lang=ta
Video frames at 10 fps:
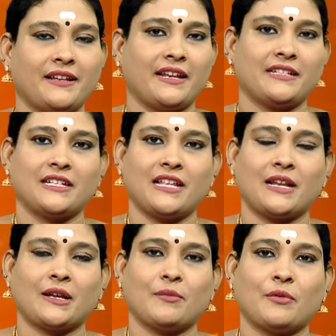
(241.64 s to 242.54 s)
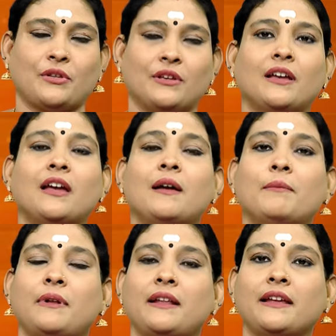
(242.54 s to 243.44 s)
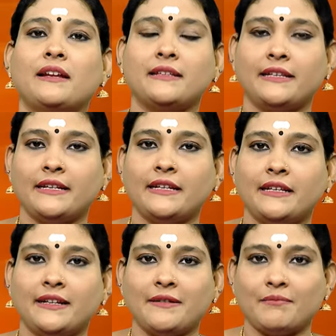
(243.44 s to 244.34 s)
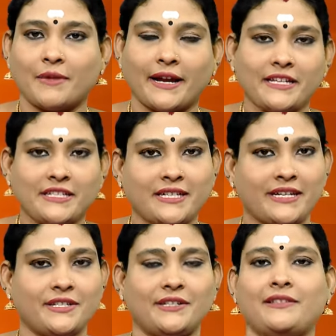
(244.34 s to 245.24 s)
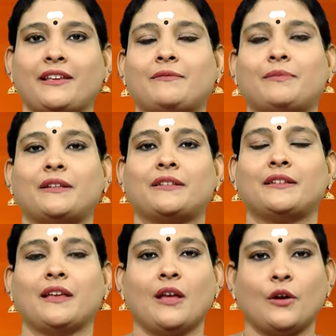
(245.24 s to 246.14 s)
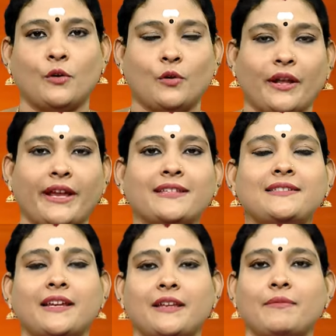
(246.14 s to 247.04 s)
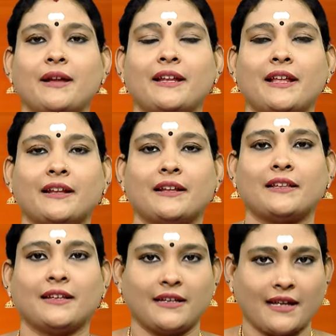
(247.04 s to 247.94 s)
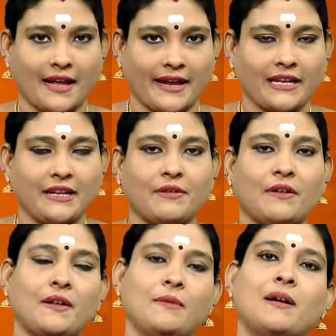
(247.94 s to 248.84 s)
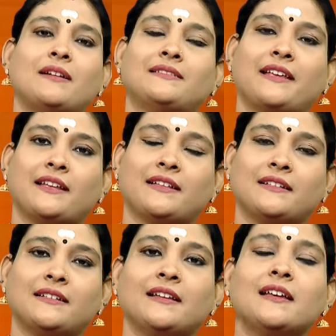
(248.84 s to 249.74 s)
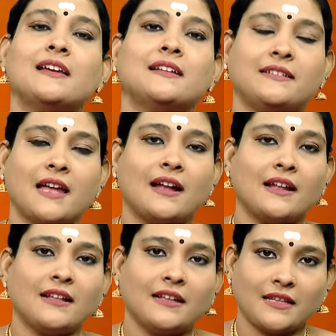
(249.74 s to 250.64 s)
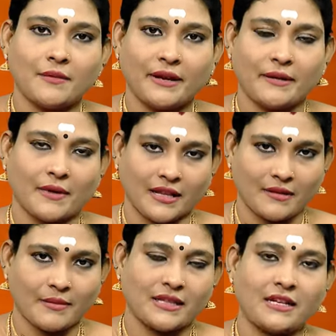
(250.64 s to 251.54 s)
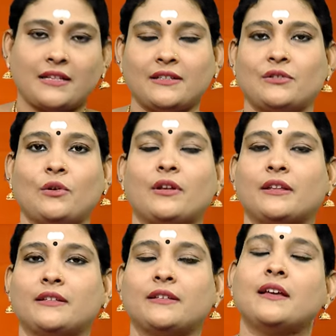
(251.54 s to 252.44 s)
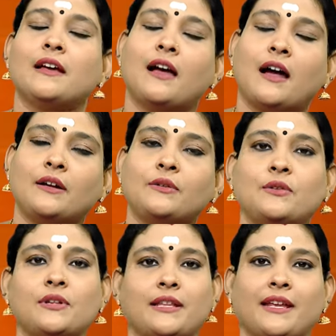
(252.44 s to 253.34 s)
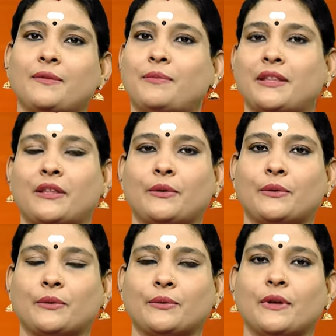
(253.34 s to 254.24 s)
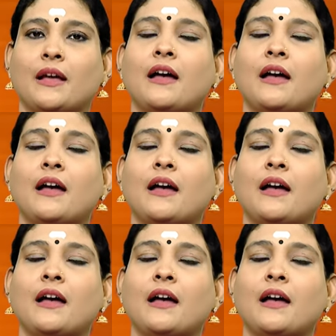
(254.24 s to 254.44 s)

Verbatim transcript: நிறைஞ்சதாக இருக்க போகுது பிள்ளைகள் திடீர் திடீர்னு மைண்ட் சேஞ்சஸ் ஏற்படுது ஒரே ஸ்டெடி மைண்டாக இருக்கிறதுக்கு ஹயகிரிவரை வழிபாடு செய்கிறது ஞானானந்தமயம் அந்த மந்திரத்தை சொல்கிறது அனுகூலத்தை ஏற்படுத்தி கொடுக்கும்